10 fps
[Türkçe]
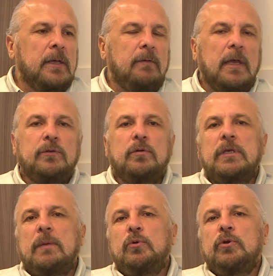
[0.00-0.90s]
veya
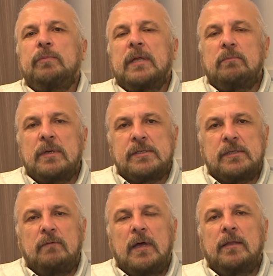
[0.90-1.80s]
Türkiye Büyük Millet
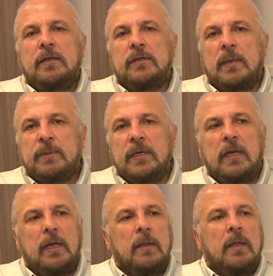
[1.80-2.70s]
Meclisi'nin verdiği
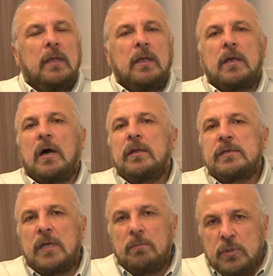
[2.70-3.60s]
tepkiyle
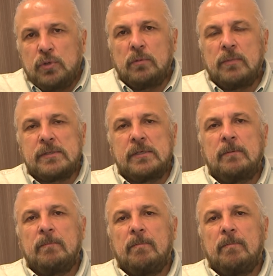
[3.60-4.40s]
kanıksanmış olması